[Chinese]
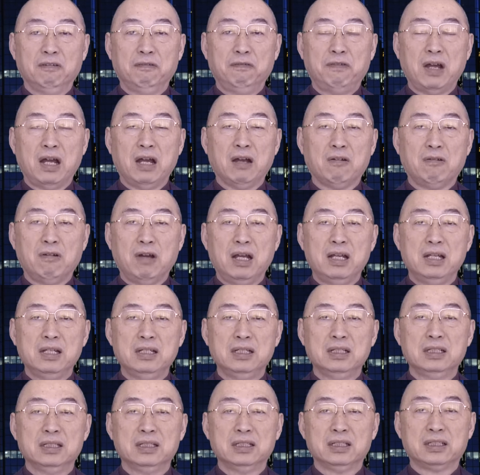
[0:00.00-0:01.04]
法
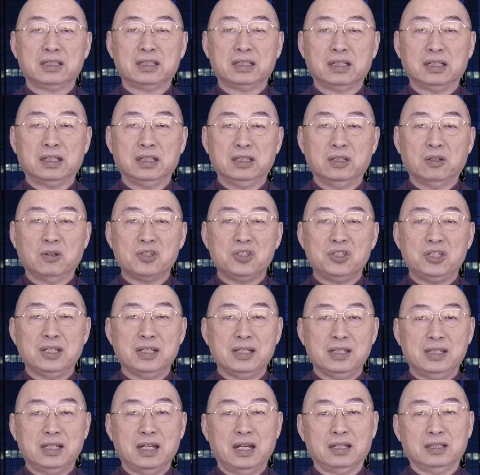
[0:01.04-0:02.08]
官是有
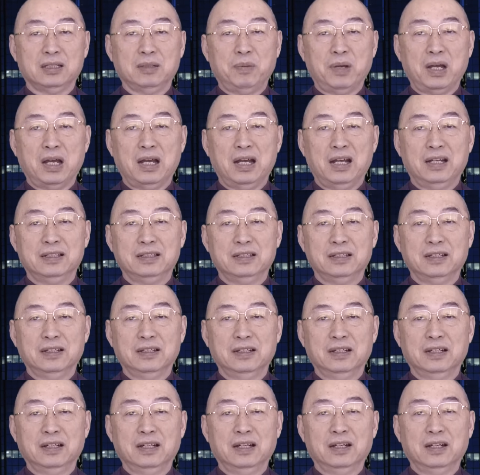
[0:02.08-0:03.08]
倾向的判案的。